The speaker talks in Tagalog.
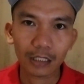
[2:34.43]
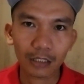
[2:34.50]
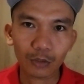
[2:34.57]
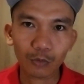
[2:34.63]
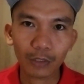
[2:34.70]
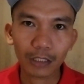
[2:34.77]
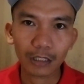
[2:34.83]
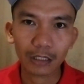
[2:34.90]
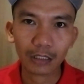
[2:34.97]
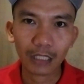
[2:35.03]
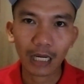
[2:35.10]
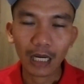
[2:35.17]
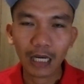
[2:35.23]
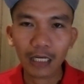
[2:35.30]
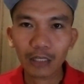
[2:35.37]
tuwing
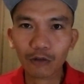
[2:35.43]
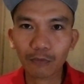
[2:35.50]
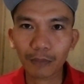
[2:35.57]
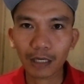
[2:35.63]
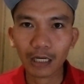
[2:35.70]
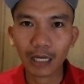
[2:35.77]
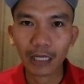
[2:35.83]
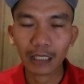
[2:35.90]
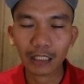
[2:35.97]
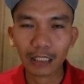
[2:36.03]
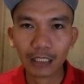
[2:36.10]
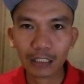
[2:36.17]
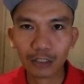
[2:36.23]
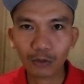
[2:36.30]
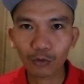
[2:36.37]
tanghali kumakain ka ng
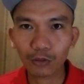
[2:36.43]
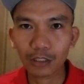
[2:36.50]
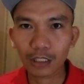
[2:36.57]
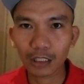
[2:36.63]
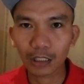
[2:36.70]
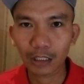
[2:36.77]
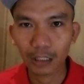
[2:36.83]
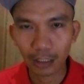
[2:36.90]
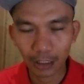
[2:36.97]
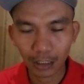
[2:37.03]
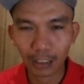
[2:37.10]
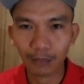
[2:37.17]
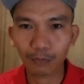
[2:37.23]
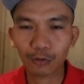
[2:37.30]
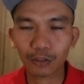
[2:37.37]
alas 12,
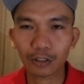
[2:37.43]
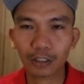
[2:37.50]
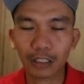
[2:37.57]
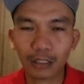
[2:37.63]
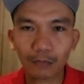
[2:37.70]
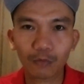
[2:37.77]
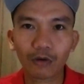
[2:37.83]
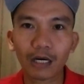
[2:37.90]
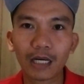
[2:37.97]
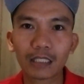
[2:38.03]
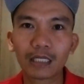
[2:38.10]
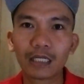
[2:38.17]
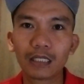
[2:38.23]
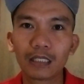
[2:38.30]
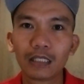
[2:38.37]
tapos
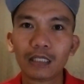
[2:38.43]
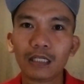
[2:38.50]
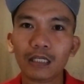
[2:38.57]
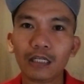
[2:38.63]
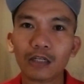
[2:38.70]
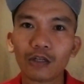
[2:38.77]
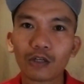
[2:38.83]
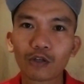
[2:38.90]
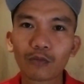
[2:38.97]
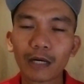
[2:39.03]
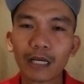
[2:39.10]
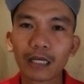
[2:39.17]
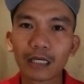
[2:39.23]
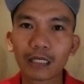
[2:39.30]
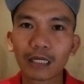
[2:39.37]
kinabukasan
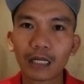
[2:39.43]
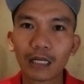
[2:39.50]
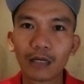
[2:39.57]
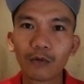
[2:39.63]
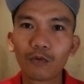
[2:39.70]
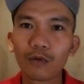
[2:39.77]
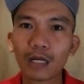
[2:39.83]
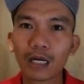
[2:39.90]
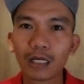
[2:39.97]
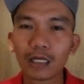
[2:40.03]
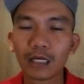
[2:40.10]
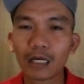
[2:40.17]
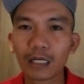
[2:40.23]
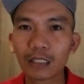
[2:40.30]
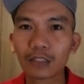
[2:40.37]
kumain ka ng alauna,
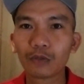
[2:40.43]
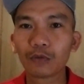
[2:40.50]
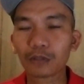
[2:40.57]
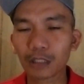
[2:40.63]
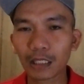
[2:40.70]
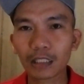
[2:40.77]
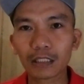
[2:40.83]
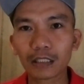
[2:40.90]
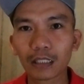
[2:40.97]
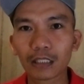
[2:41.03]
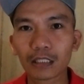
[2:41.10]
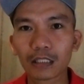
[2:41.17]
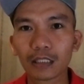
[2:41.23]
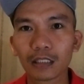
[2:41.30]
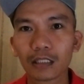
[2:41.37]
alas 2, alas
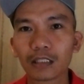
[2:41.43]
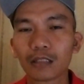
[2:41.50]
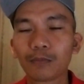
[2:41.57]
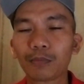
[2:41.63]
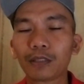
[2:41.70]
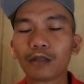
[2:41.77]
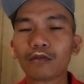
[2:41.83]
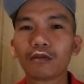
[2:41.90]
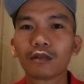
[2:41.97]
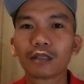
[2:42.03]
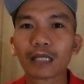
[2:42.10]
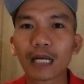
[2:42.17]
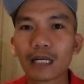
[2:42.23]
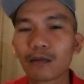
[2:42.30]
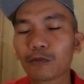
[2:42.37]
3. Siyempre yung
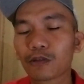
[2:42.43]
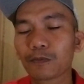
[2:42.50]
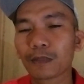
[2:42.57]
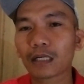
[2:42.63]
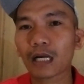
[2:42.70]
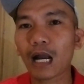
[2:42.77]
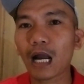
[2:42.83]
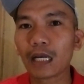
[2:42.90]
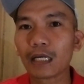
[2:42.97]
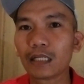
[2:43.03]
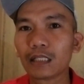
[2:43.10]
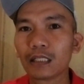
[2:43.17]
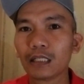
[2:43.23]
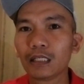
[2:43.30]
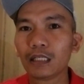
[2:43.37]
gana mo sa pagkain,
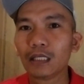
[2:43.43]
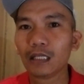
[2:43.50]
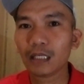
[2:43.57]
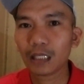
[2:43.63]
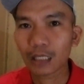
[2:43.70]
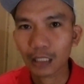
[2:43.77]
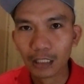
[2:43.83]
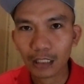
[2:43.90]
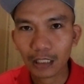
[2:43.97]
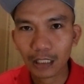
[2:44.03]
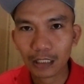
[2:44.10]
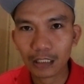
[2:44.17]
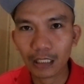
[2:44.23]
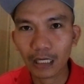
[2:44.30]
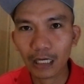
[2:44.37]

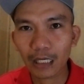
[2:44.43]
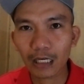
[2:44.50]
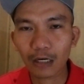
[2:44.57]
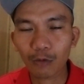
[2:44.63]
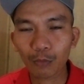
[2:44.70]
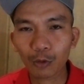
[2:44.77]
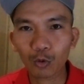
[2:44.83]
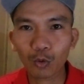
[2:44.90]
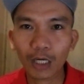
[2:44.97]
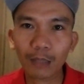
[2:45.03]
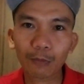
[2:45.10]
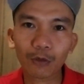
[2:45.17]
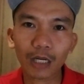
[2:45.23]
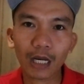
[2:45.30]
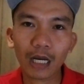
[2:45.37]
nakasanayan na ng bitukan
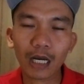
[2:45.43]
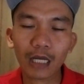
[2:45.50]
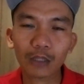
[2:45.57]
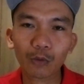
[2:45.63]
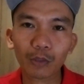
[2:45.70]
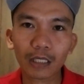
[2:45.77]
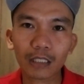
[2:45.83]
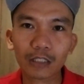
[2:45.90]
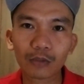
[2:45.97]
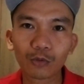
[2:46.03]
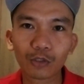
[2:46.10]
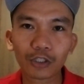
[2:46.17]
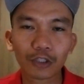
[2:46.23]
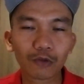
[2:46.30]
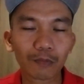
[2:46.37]
mo na tuwing alas
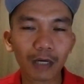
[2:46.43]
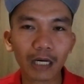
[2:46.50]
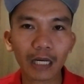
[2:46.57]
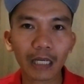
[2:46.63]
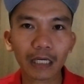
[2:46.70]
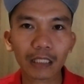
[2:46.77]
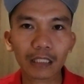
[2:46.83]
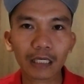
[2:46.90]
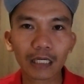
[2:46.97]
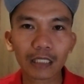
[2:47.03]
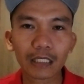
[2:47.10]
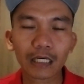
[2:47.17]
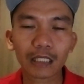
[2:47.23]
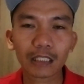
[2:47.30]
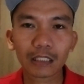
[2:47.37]
12 kumakain ka ng
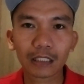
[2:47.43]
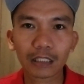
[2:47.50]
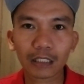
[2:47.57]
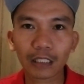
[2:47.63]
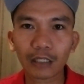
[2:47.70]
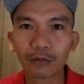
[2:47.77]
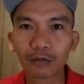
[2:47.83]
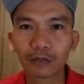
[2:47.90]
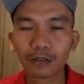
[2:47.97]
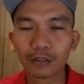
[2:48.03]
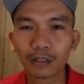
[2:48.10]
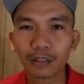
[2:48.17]
tanghalian. Ngayon,